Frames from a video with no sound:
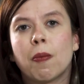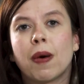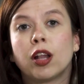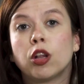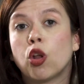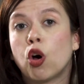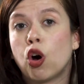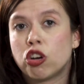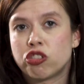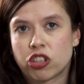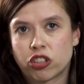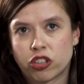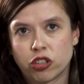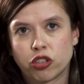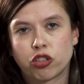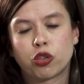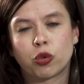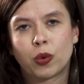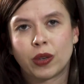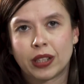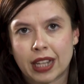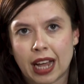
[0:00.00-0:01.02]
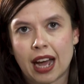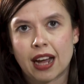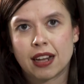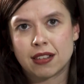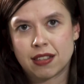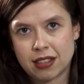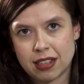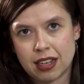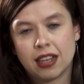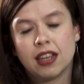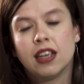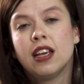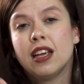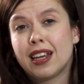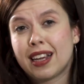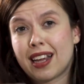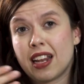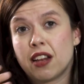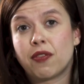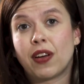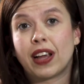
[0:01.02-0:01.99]
uma loja de antiguidades, né?
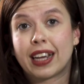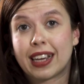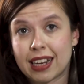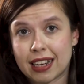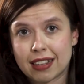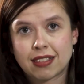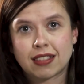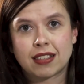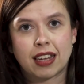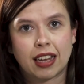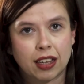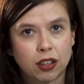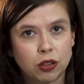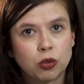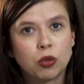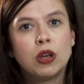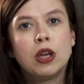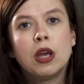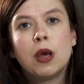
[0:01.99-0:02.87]
Que ele vai crescendo,